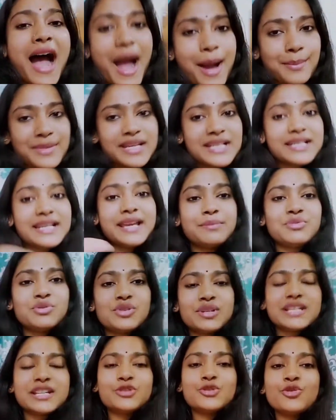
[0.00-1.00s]
আমি
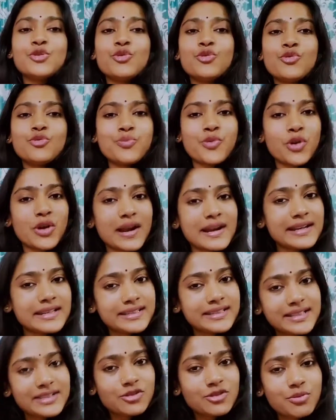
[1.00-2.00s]
লেবুর কিছু উপকারী
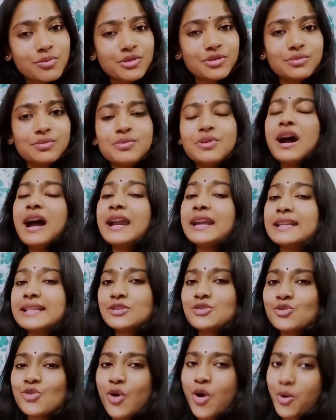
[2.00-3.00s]
দিকও বলবো আর
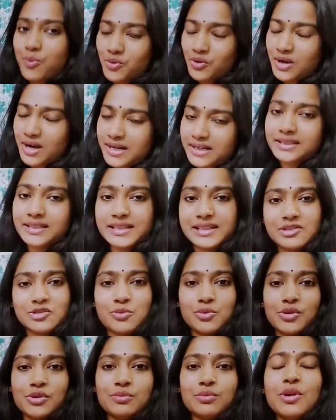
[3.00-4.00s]
কিছু অপকারী দিকও
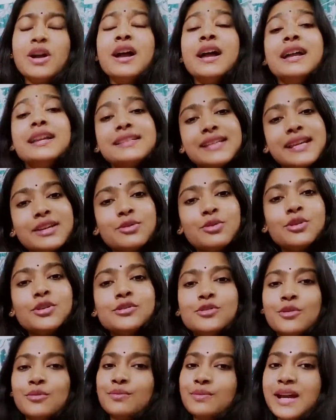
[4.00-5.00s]
বলবো সেইগুলো
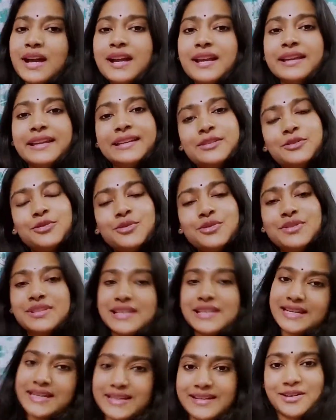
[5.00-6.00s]
তোমরা একটু
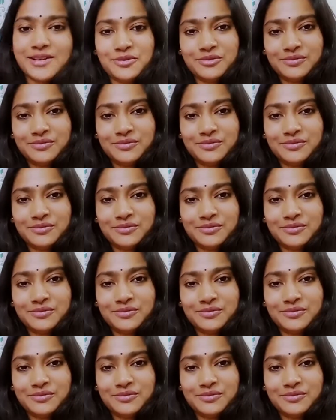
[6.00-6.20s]
জেনে নাও